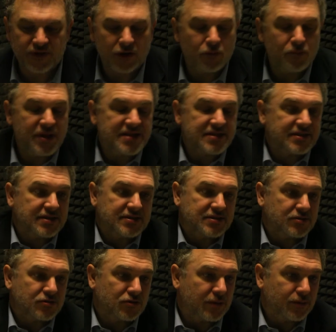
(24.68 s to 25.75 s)
vero
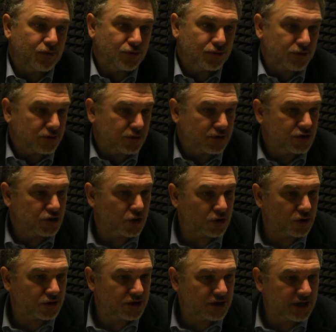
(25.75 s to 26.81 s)
business sono appunto i
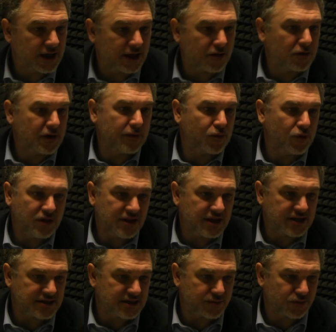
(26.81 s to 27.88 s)
soldi e con la
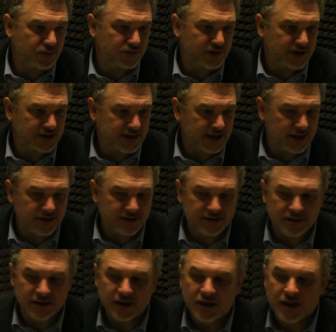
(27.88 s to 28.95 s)
politica se ne può fare
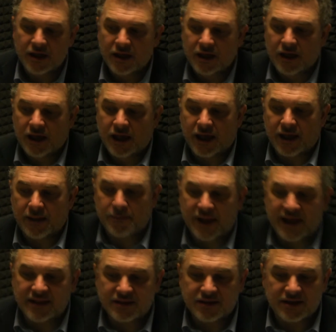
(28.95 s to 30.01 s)
tanti e
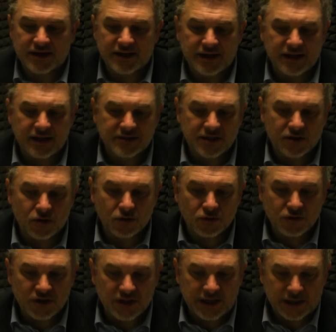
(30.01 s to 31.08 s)
mentre se
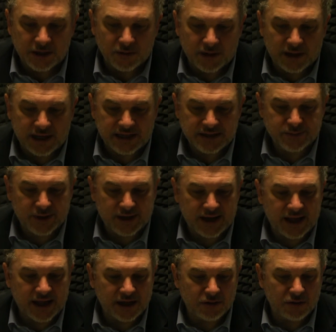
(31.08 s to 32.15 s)
continui a
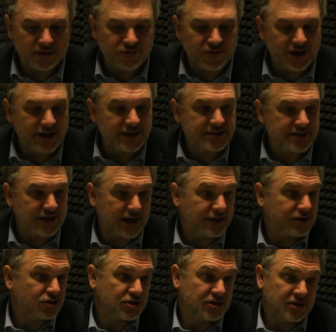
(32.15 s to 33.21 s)
sparare o a fare le
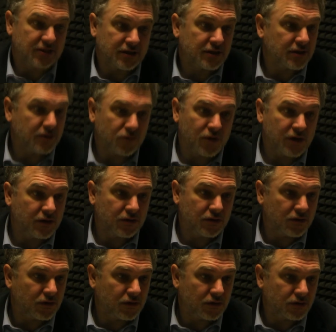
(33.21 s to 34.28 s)
stragi,
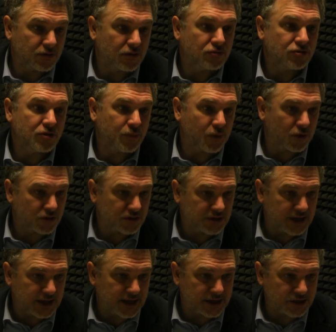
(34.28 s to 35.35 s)
quello non ti
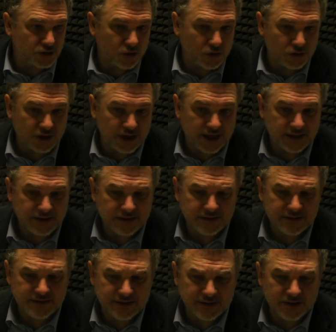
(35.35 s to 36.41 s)
porta soldi,
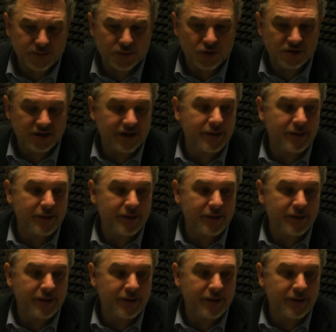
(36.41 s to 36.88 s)
anzi ti porta